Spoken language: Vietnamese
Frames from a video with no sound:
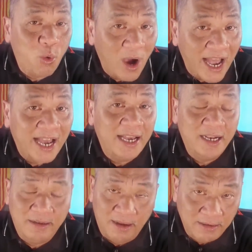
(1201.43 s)
Hoa
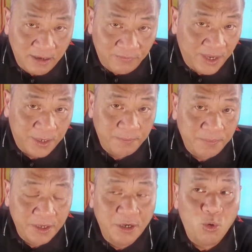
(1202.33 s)
lẫn người Việt,
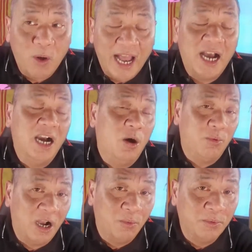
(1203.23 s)
người Hoa ở Hồng
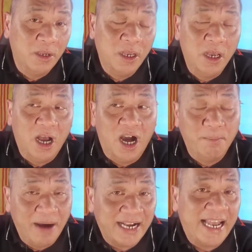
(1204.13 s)
Kông, ở
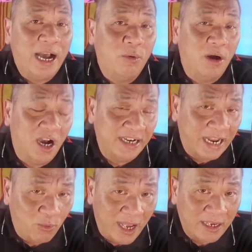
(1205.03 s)
Macau, ở Đài
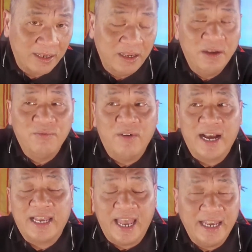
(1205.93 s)
Loan và
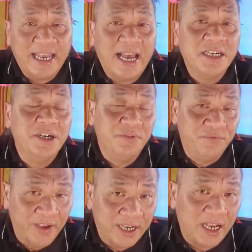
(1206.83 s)
kể cả người
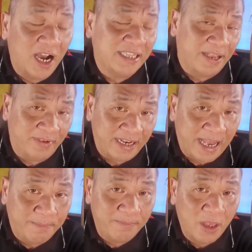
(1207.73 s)
Việt ở tại Việt
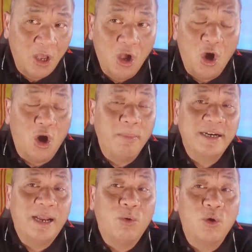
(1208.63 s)
Nam. Họ
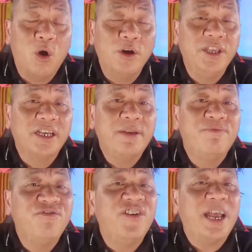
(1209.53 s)
bắt đầu có những cái
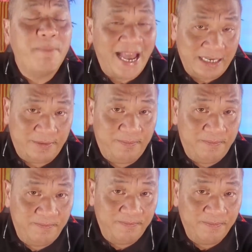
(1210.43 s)
fight
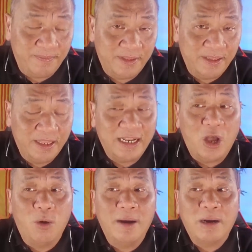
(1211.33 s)
tức là
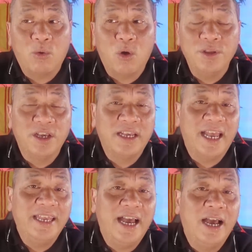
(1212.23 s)
họ bắt đầu có những
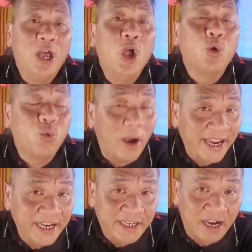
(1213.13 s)
cái uh,
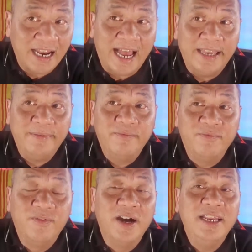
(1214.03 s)
quay trở lại
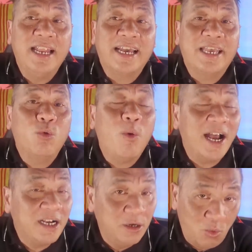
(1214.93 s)
với lại cái
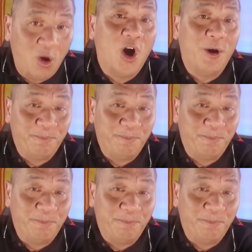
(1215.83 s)
quá khứ của họ.